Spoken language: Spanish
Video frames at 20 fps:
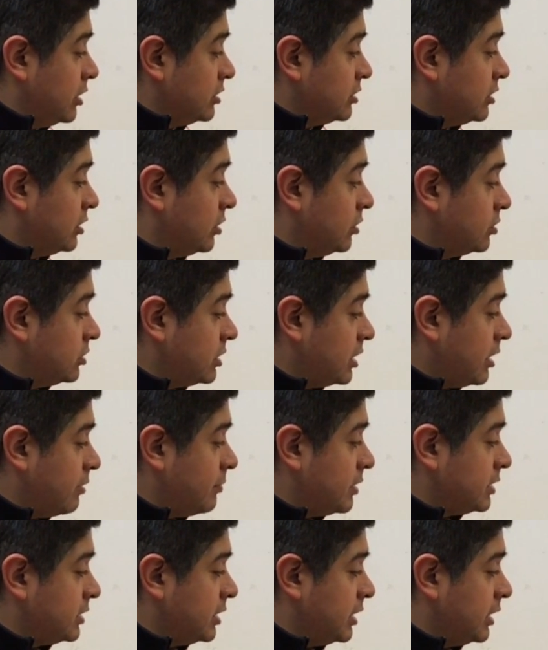Si no se
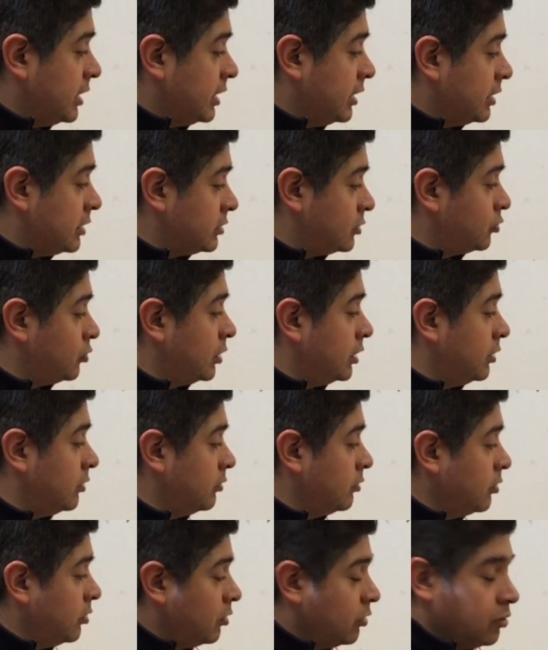almacena en el
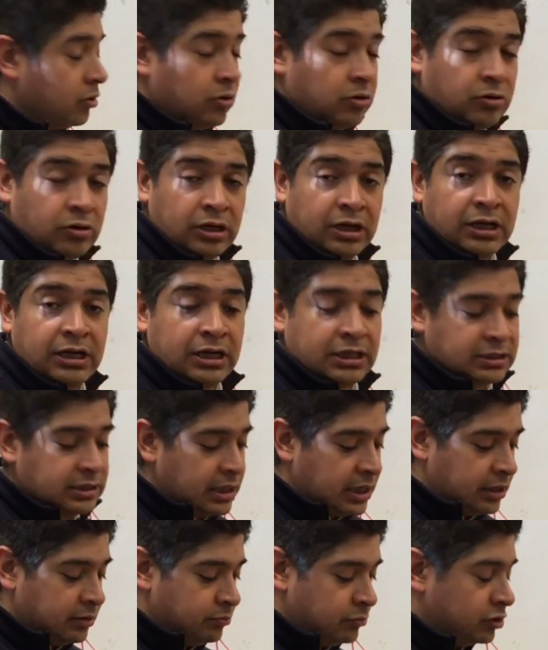suelo o regresa
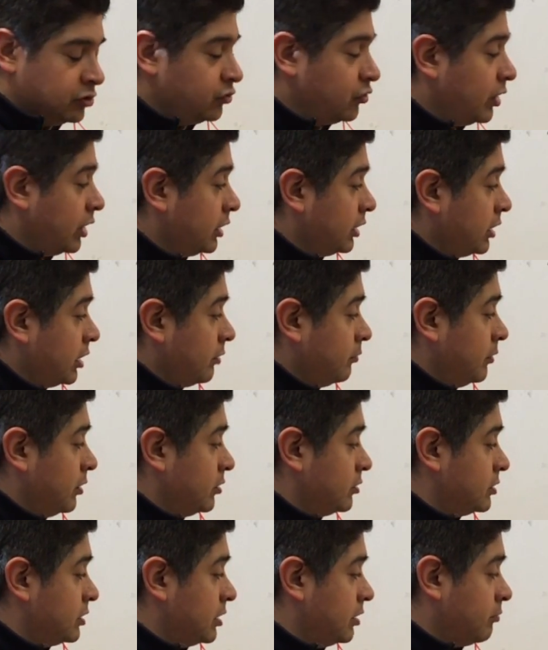a la atmósfera en
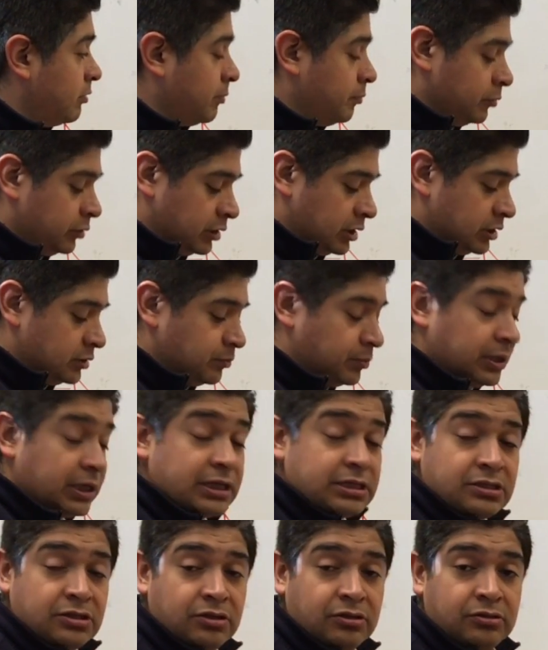términos de
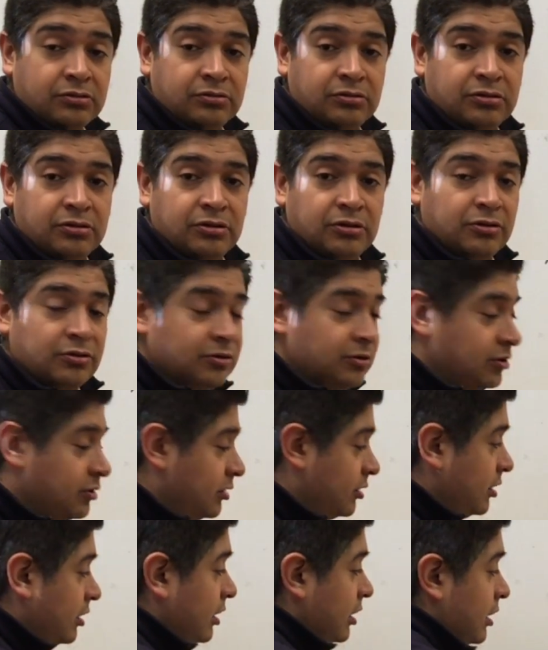evapotranspiración,
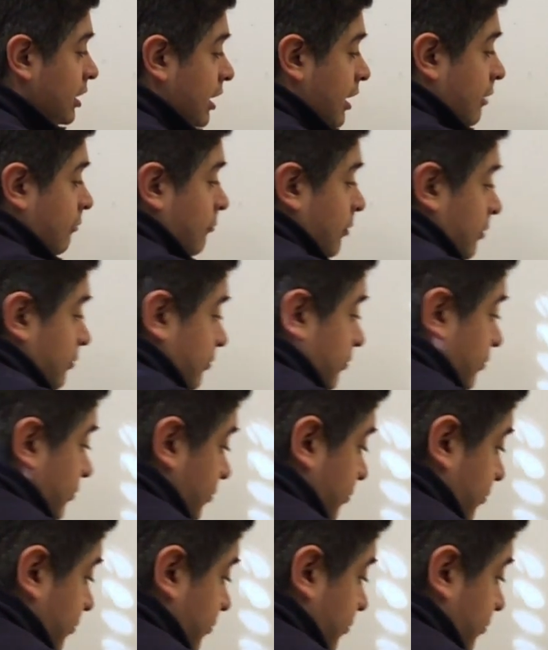el agua